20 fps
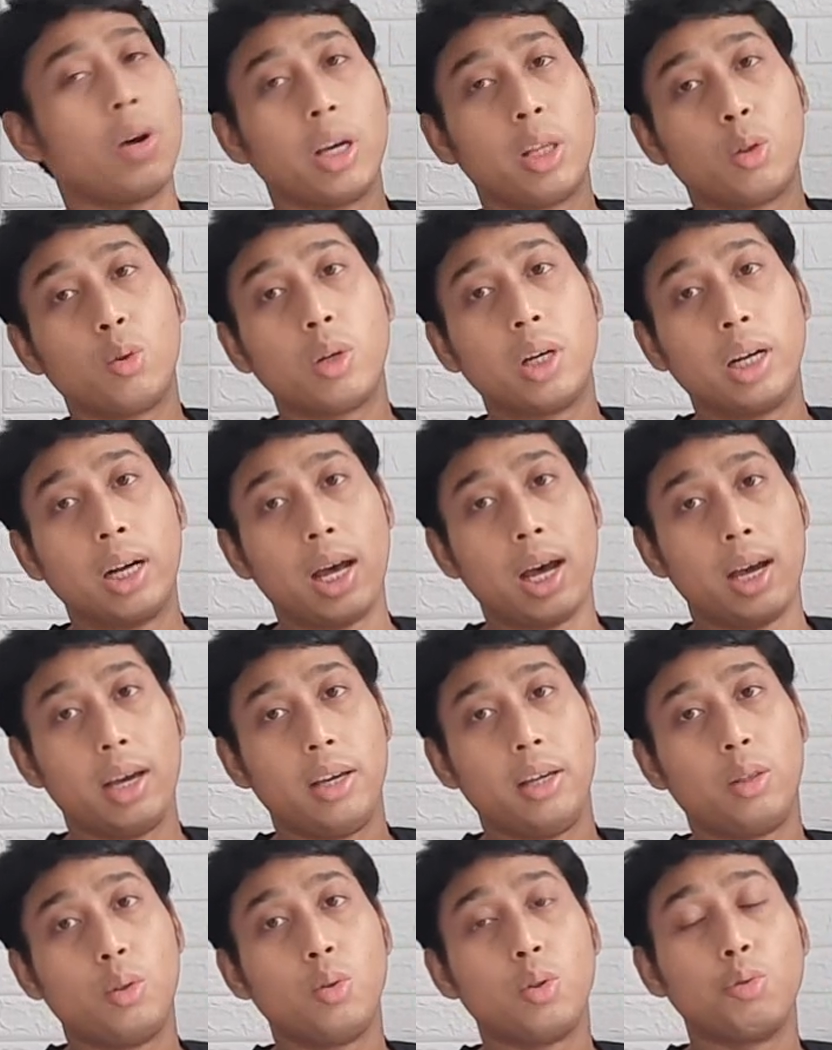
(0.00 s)
itu kena,
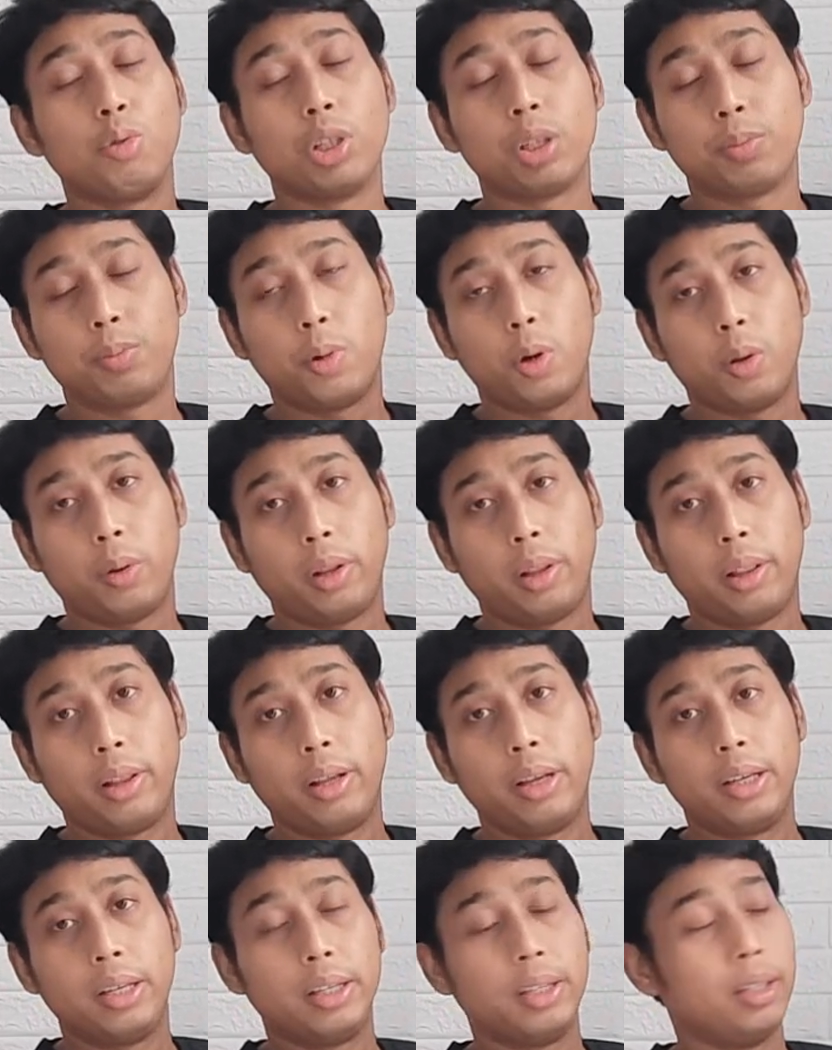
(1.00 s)
itu sweet spot.
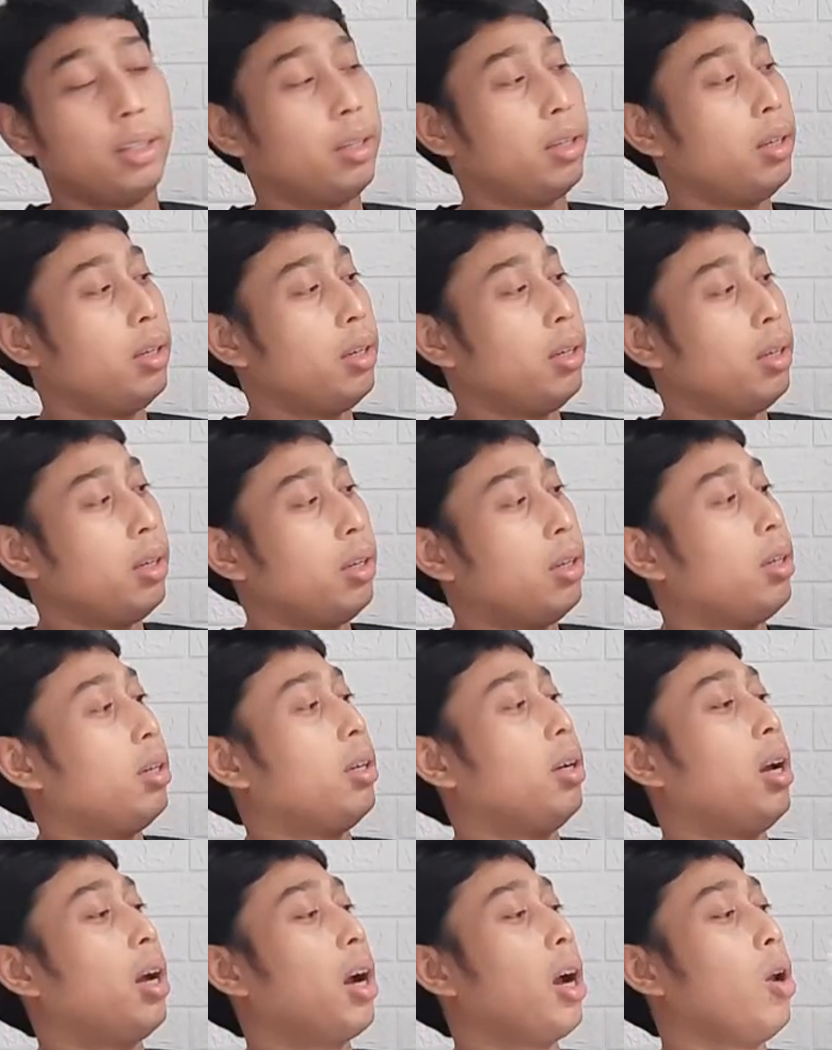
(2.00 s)

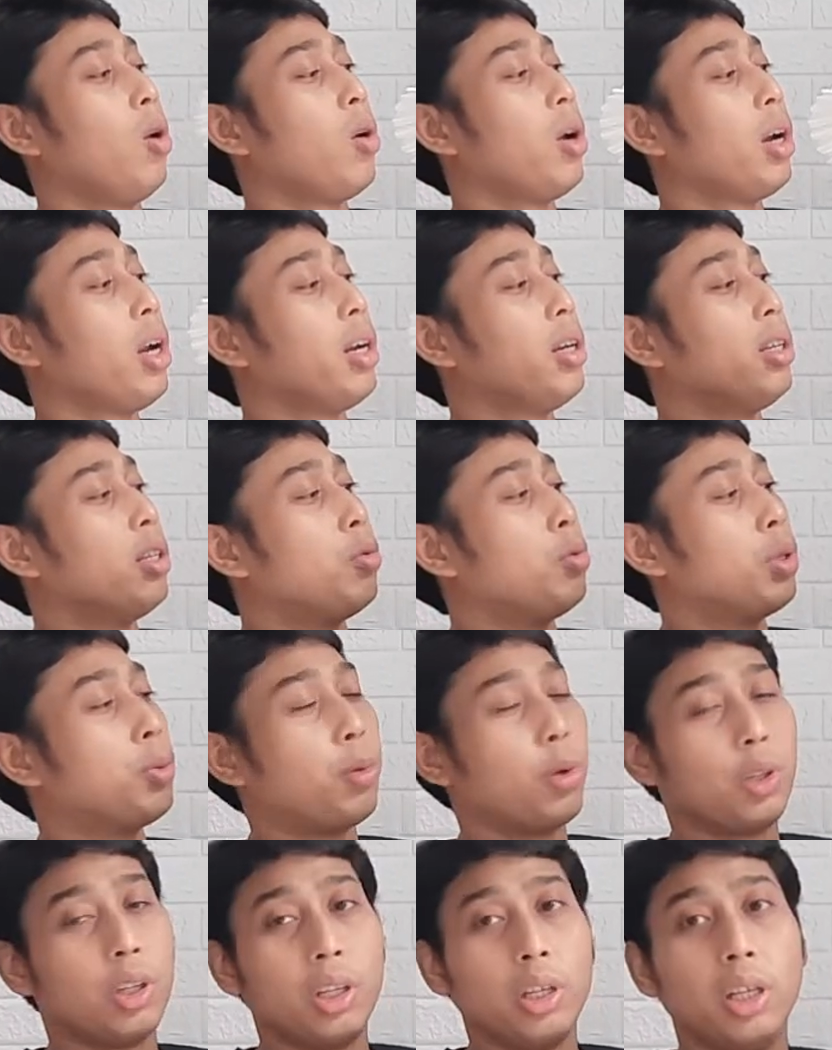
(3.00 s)
Nah, kalau kena di sweet
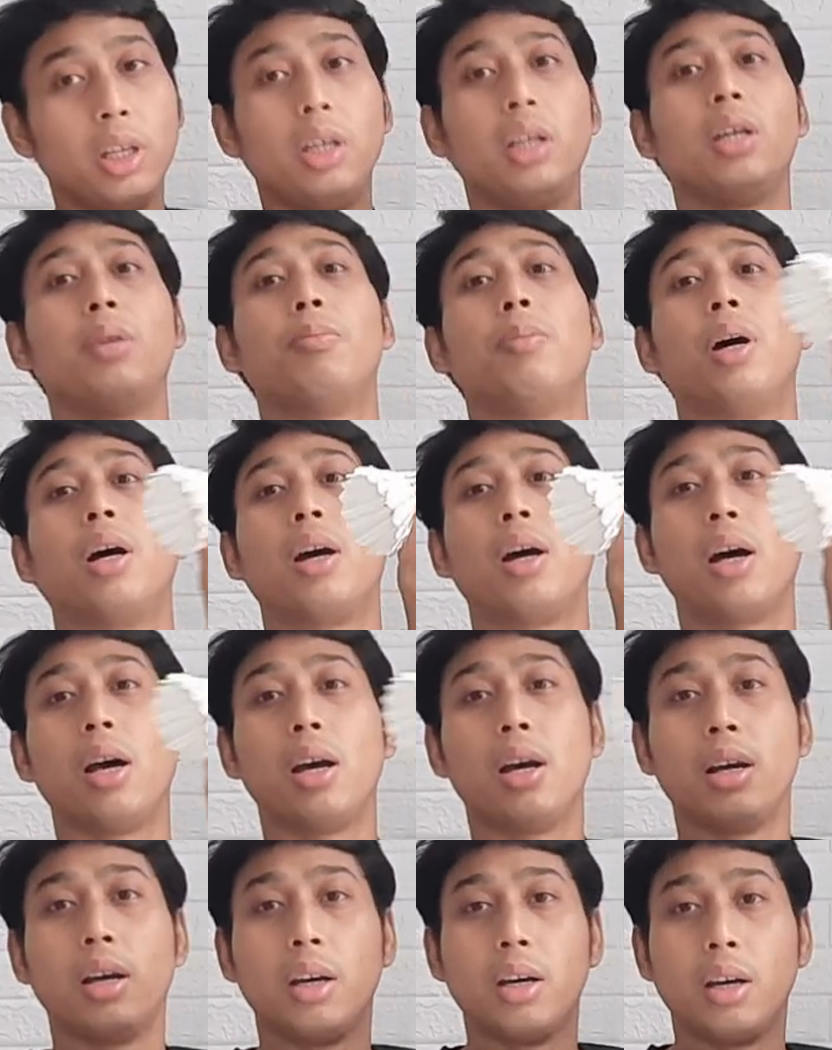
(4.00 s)
spot ini,
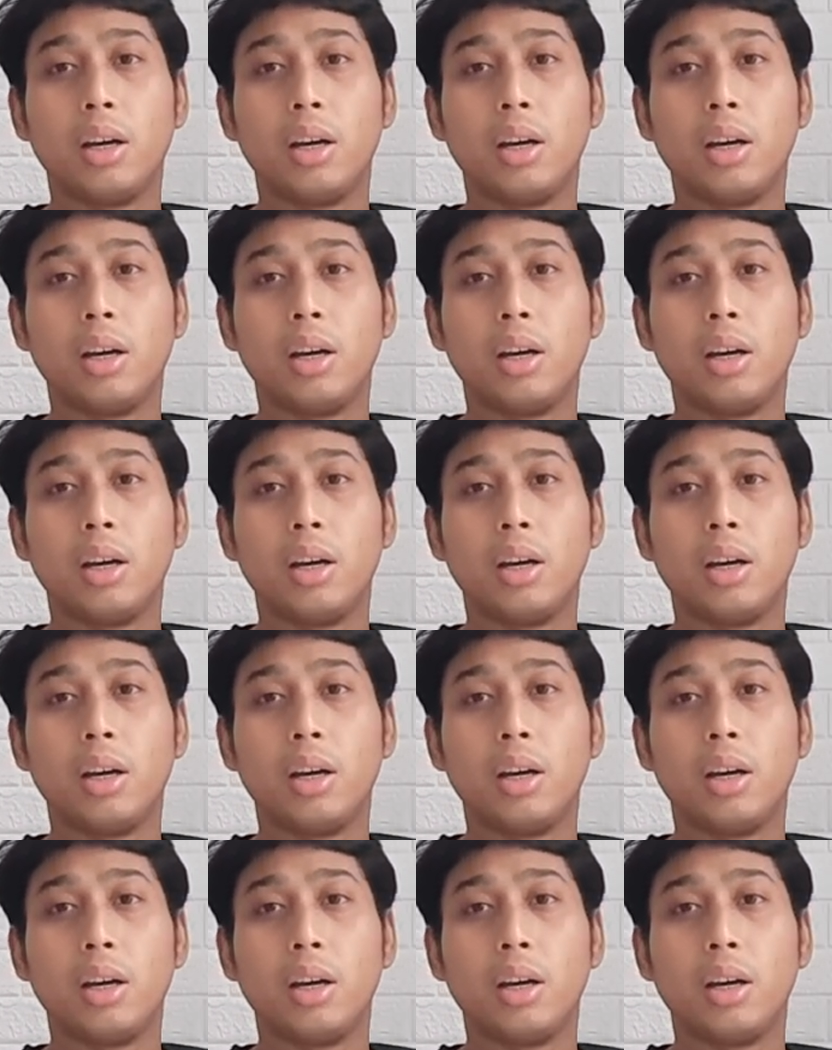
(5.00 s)
maka